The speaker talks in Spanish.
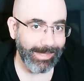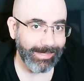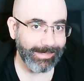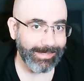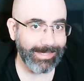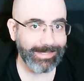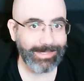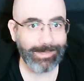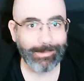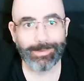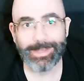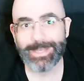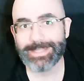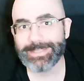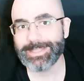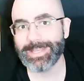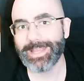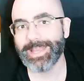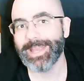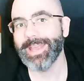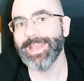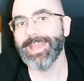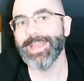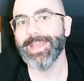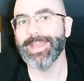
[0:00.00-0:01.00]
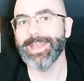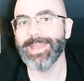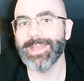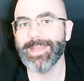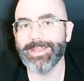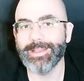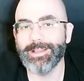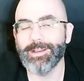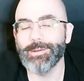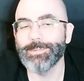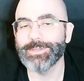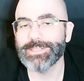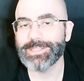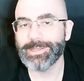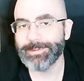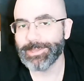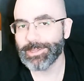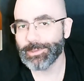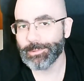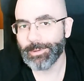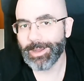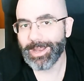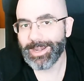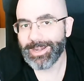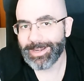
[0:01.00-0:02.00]
Ya sabéis que, eh, como es
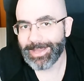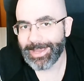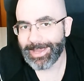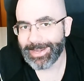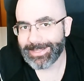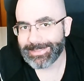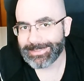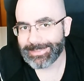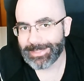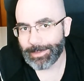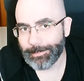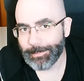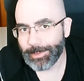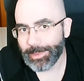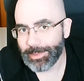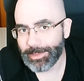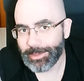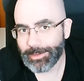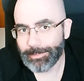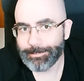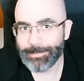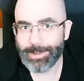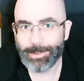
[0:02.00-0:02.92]
habitual en este vídeo,